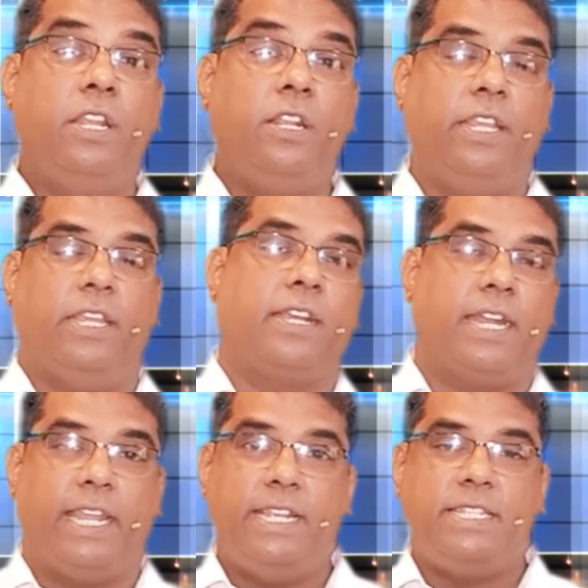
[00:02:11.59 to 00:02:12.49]
இறுதி
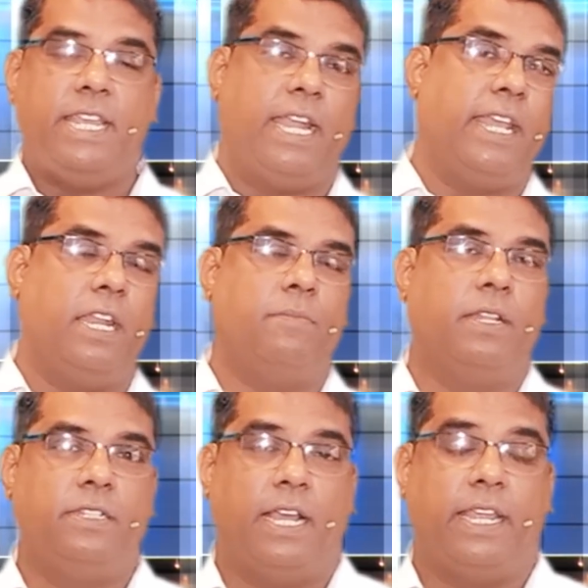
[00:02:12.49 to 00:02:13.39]
கடைசி அடையாளம்
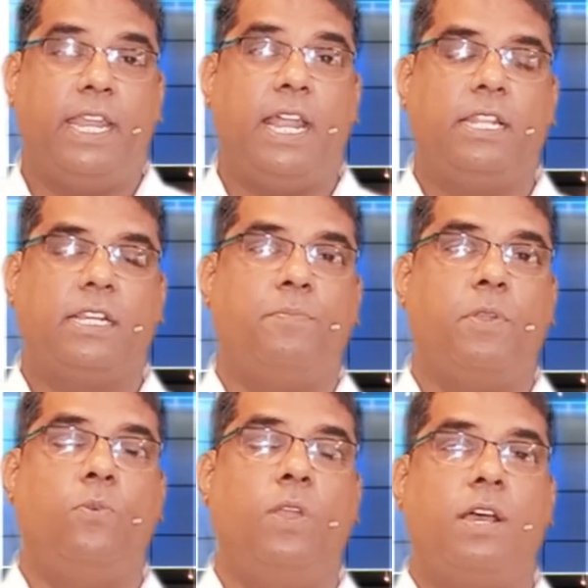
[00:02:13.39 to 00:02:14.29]
அதுதான் ஏன்னா
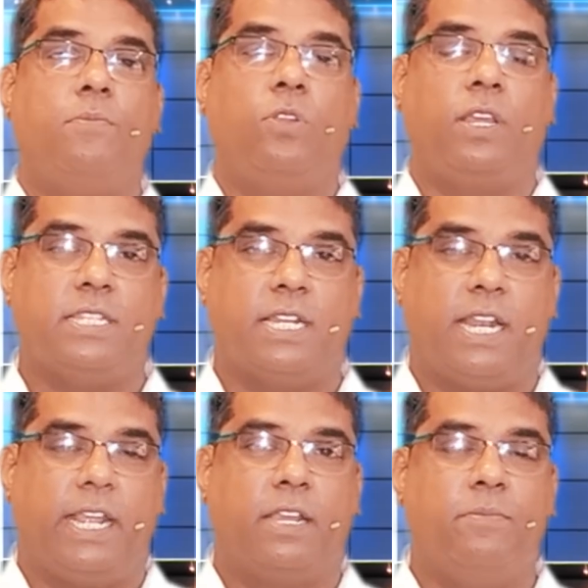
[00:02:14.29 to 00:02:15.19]
அதுக்கப்புறம் உலகம் முழுக்க
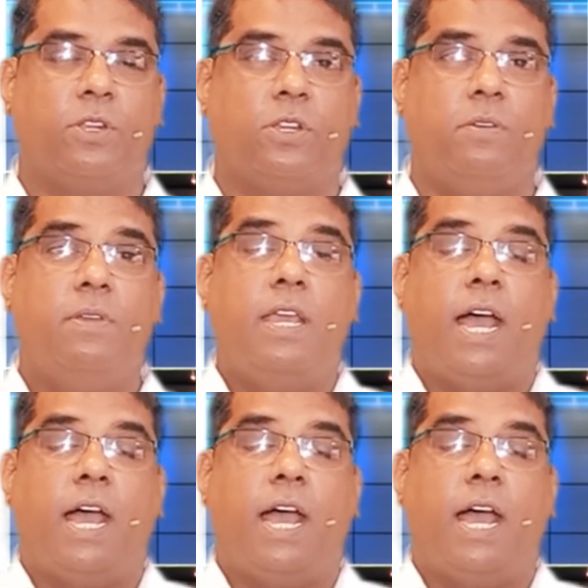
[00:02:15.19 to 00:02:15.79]
ஜனநாயகம் இருக்கும்